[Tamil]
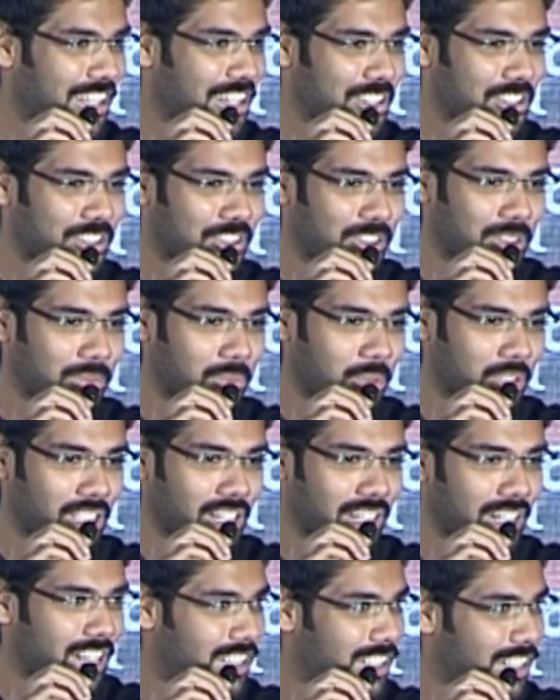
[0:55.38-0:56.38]
ஸோ முதல்
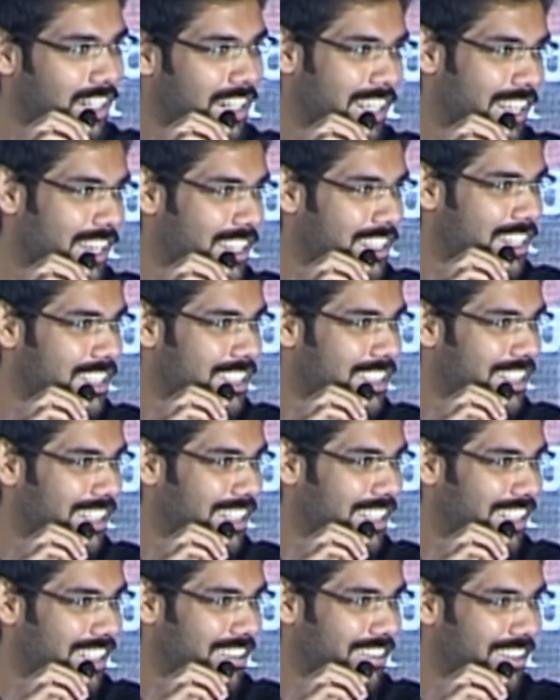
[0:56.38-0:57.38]
கட்டத்துலேயே நீங்கள் ஜெயிச்சிட்டிங்க
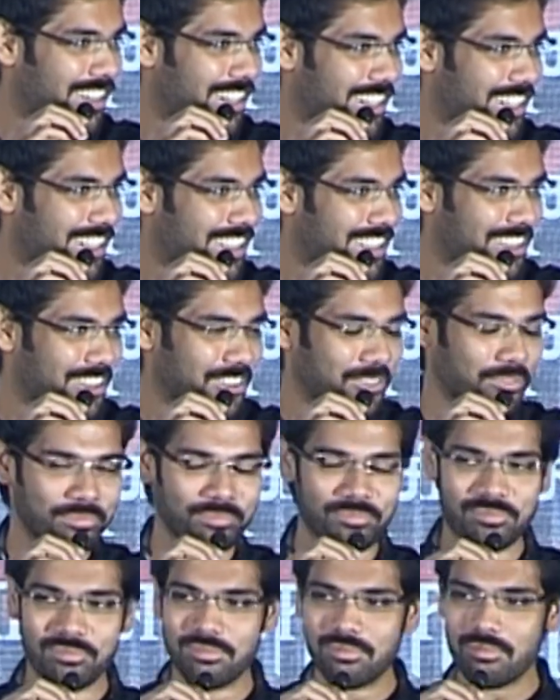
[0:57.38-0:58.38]
வெங்கடேஷ்
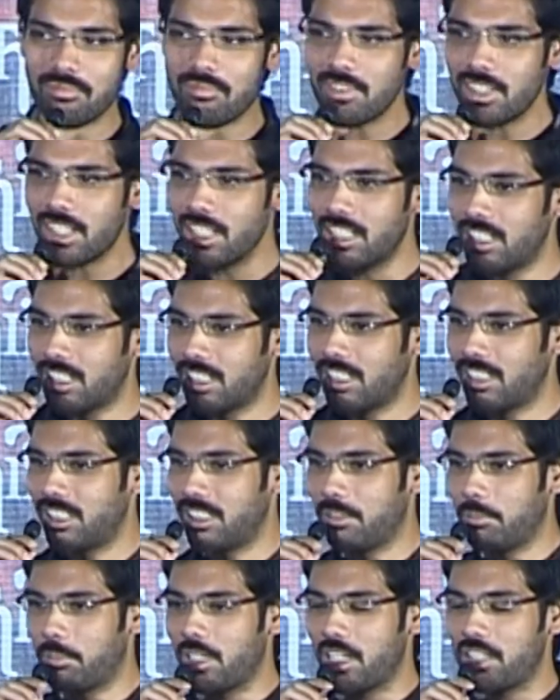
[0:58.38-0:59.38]
அண்ட் uh,
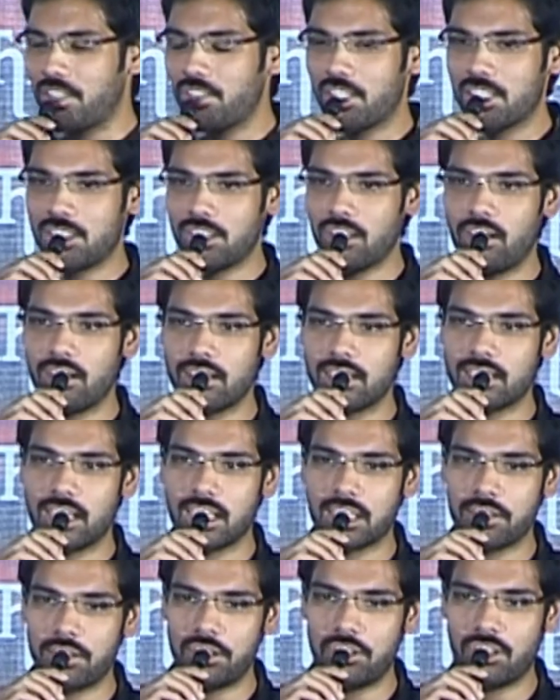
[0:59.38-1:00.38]
படத்தோட சாங்ஸ்
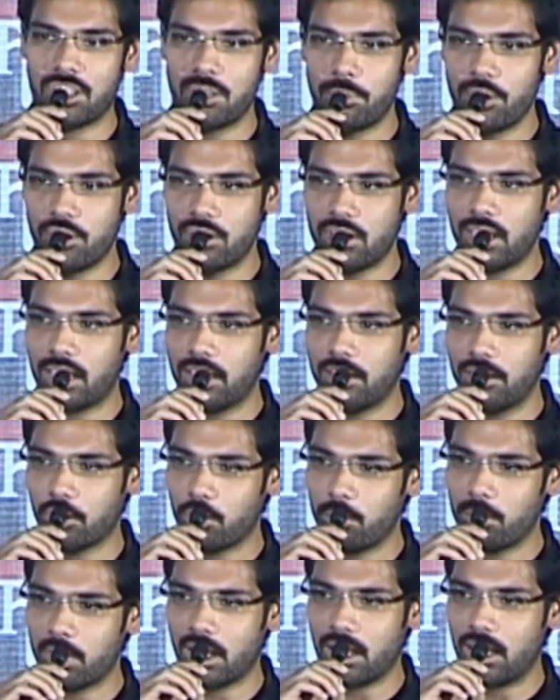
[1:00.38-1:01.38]
அஸ்வத்தோட மியூசிக்
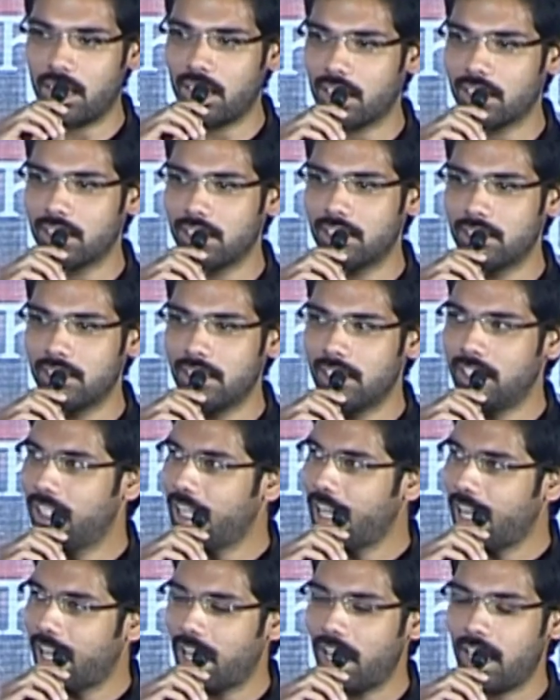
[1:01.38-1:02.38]
ரொம்ப நல்லா இருக்கு
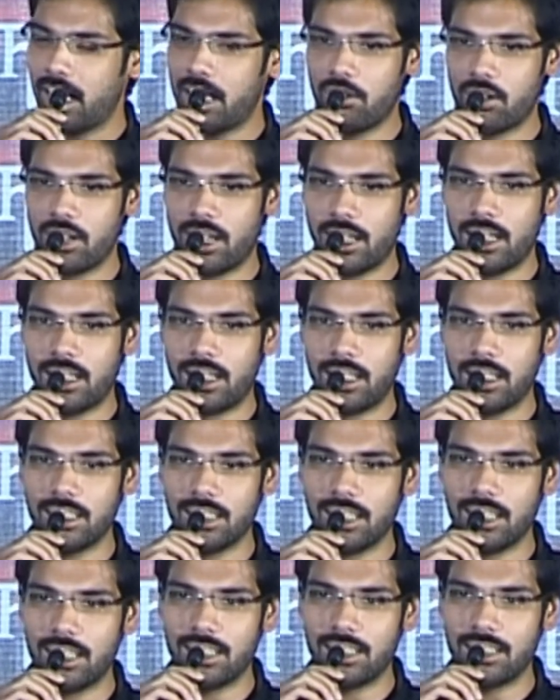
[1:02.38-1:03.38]
ஆலனோட எடிட்டிங்
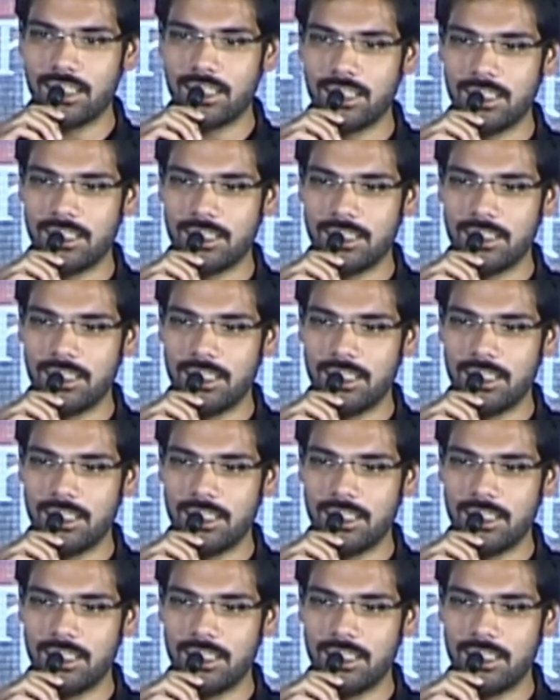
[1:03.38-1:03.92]
அண்ட் uh,